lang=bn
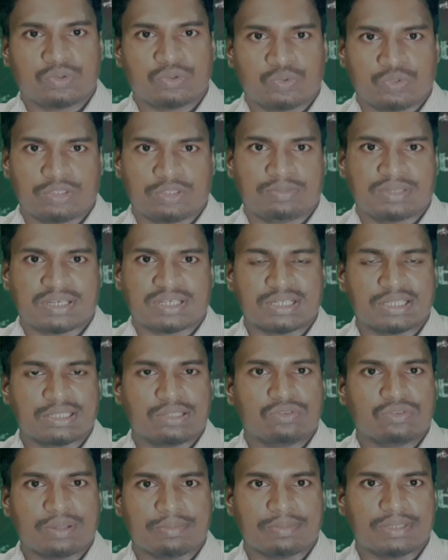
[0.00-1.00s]
হতে পারে
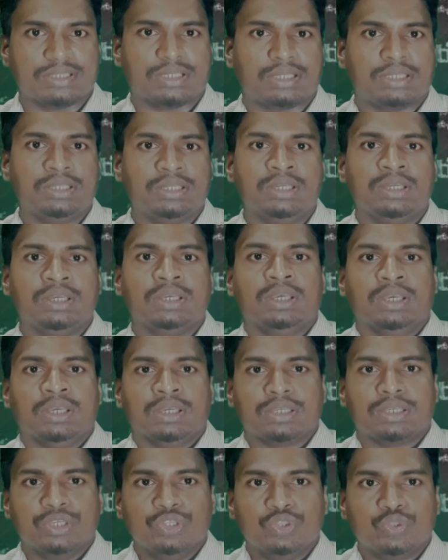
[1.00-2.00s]
সাধারণত আমরা জানি
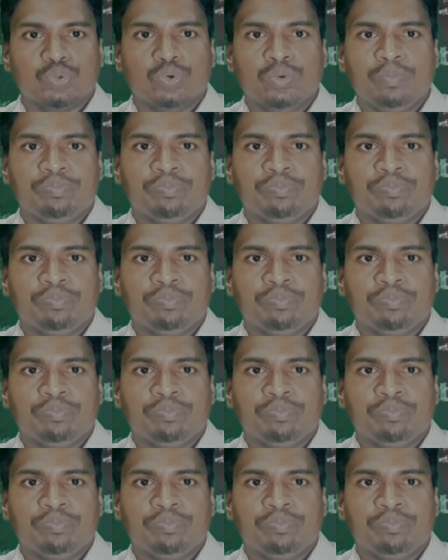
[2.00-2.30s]
কিন্তু